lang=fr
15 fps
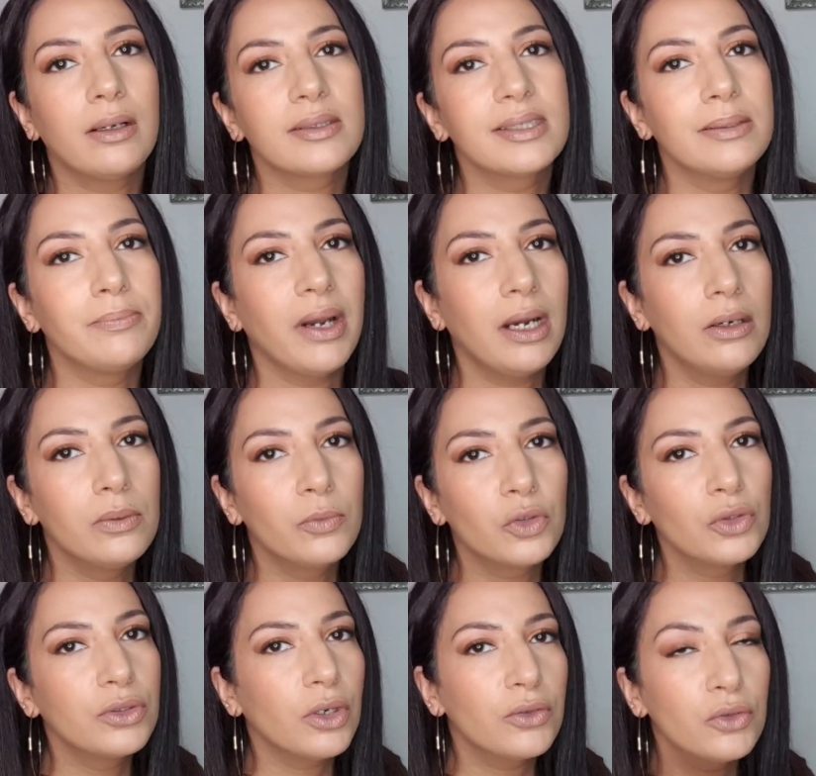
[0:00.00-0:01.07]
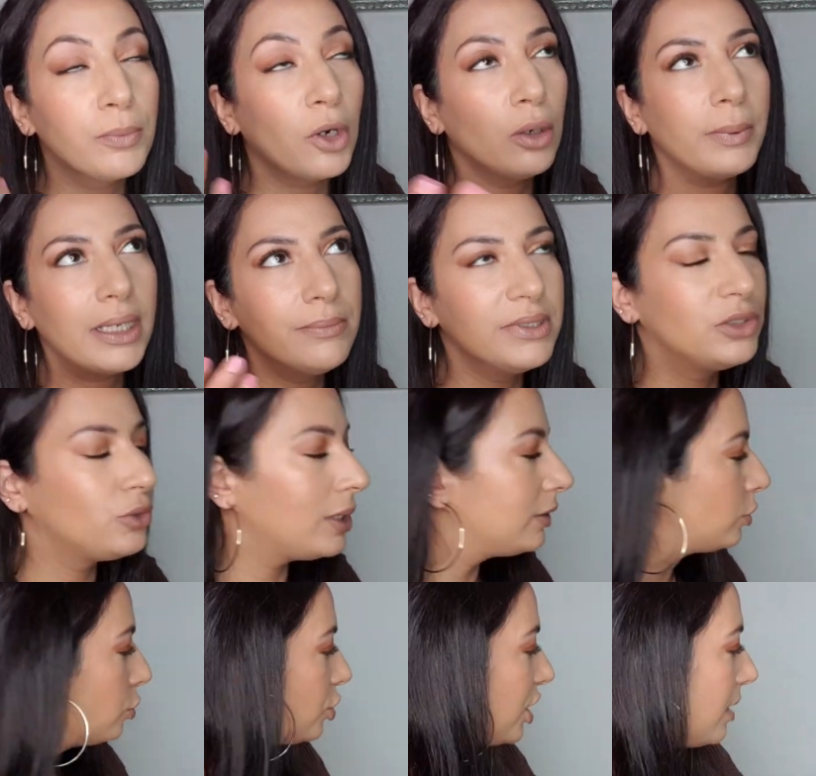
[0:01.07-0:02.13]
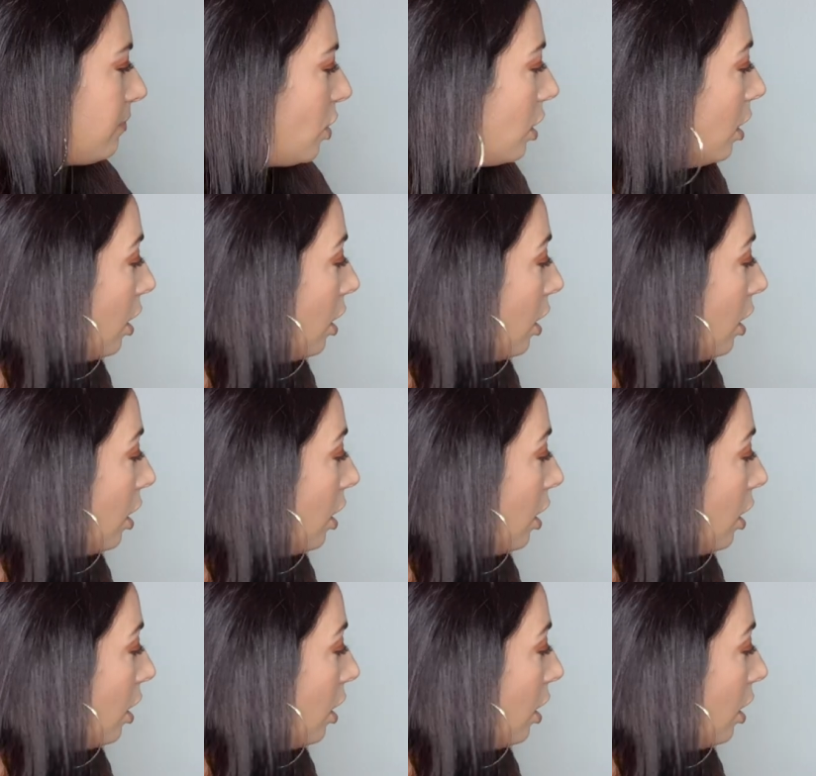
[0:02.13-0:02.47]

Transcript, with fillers: Hein. C'est pas euh, mon odeur de propre habituelle que j'aime.